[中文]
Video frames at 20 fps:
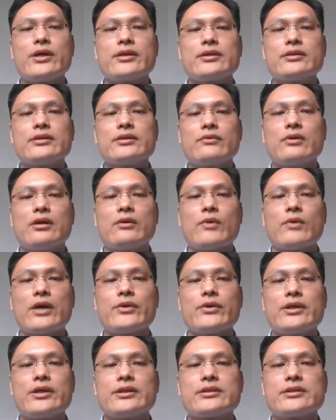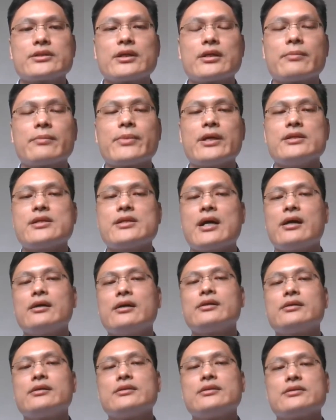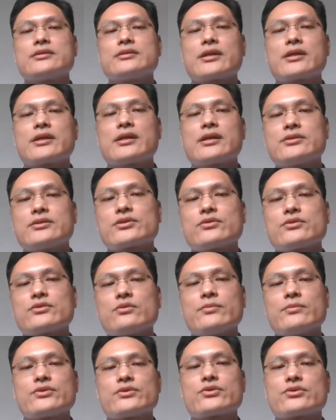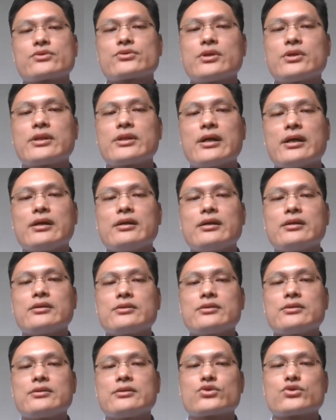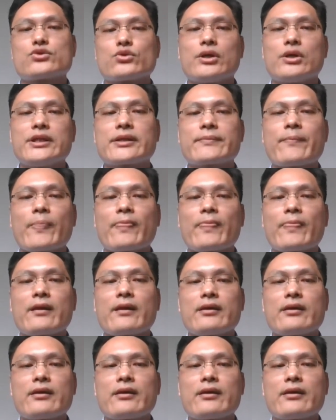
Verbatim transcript: 罗马人的标准形象是忠厚老实、笨嘴笨舌的郭靖，